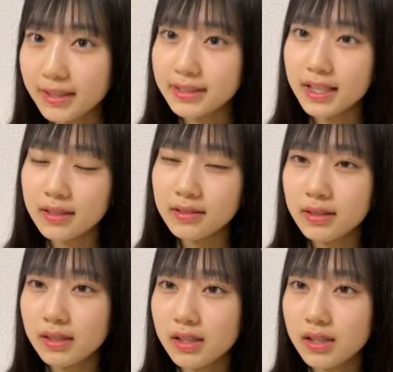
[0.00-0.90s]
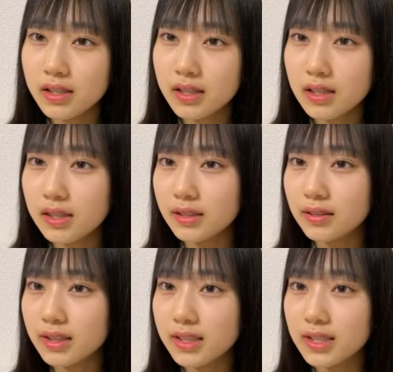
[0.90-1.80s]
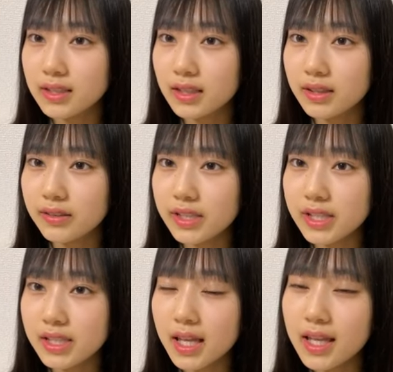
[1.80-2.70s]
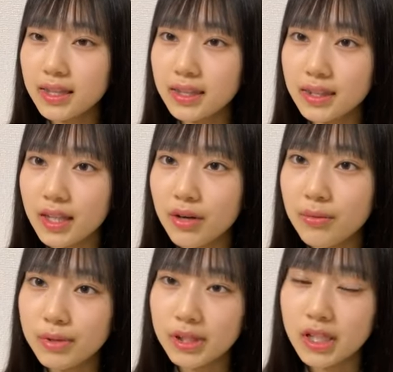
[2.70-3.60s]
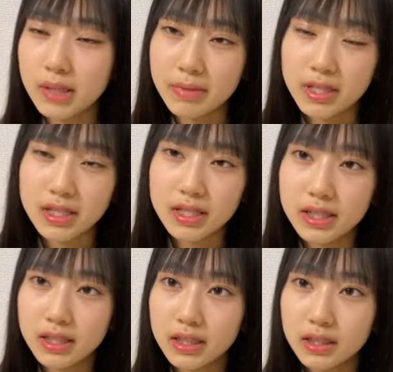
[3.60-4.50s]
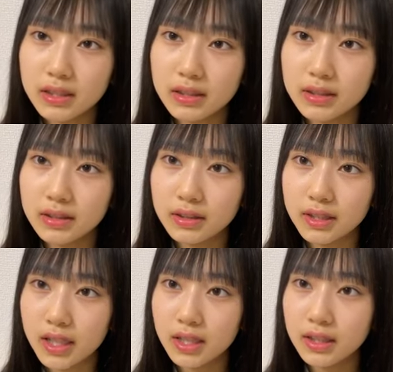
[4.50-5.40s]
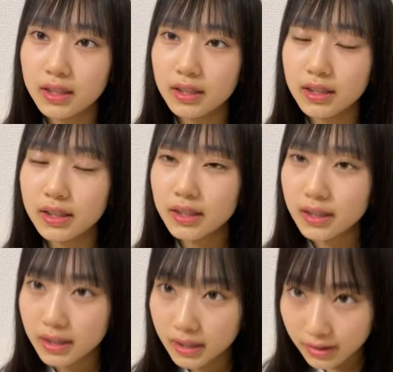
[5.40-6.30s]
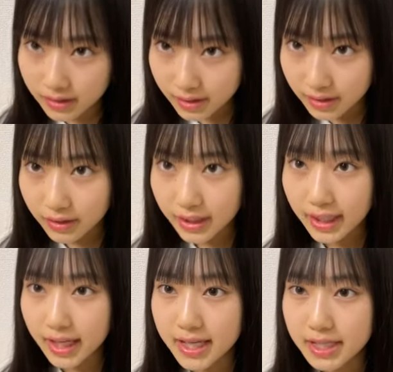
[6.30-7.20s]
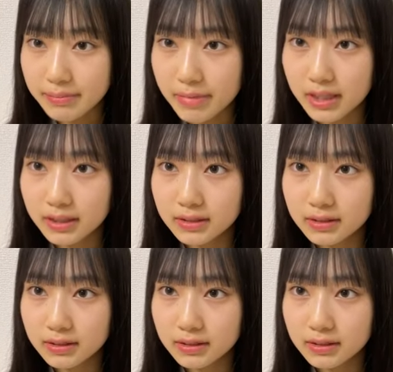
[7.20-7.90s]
たくさん言ってくださったら嬉しいなって思っていますのでよろしくお願いします